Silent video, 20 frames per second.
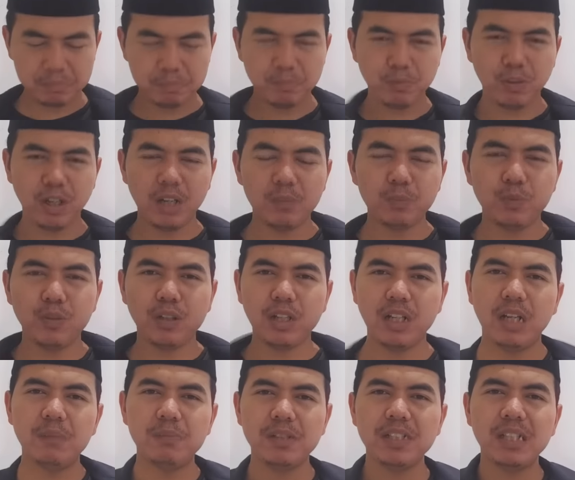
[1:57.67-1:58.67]

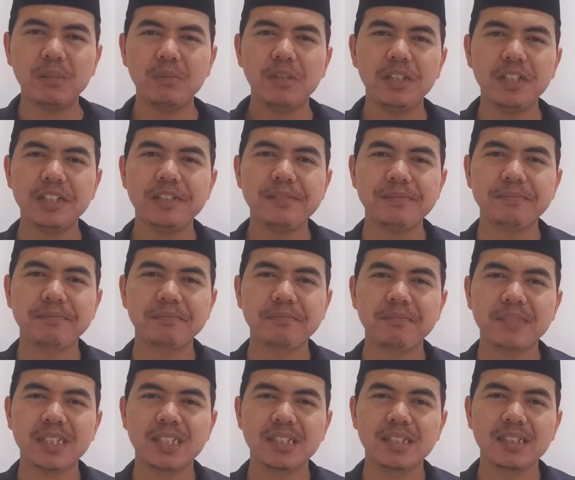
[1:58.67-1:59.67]
pura-pura apa namanya
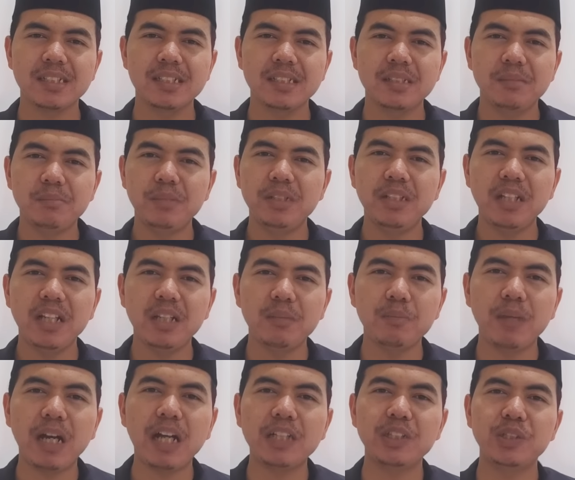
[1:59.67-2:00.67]
benerin
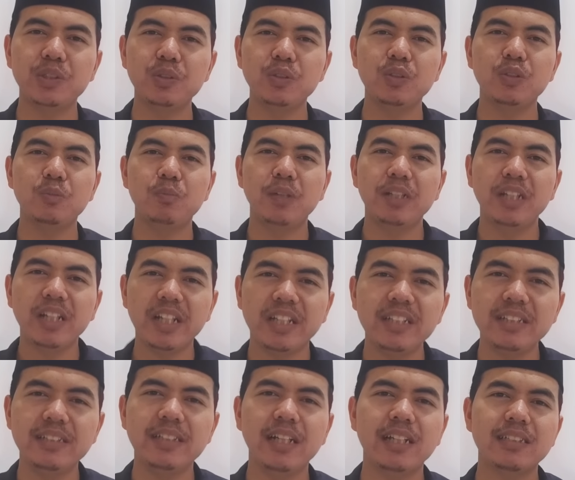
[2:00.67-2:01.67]
baju
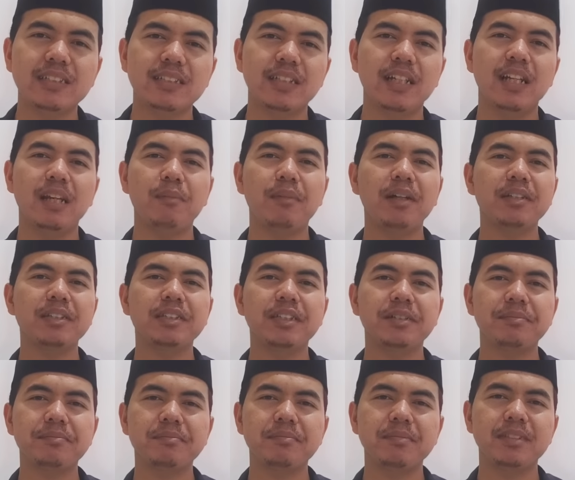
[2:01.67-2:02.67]
benerin jas segala
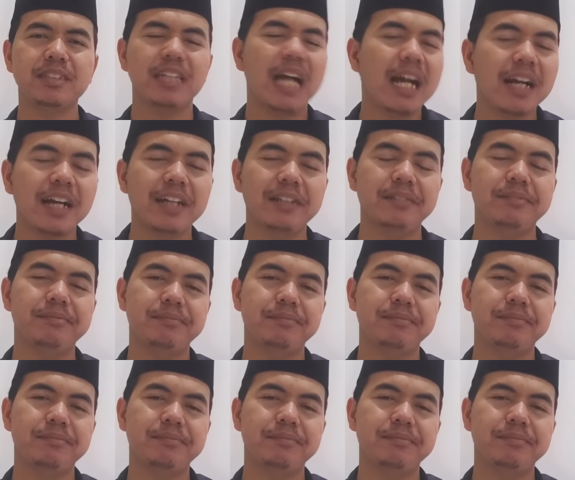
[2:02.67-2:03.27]
macam jangan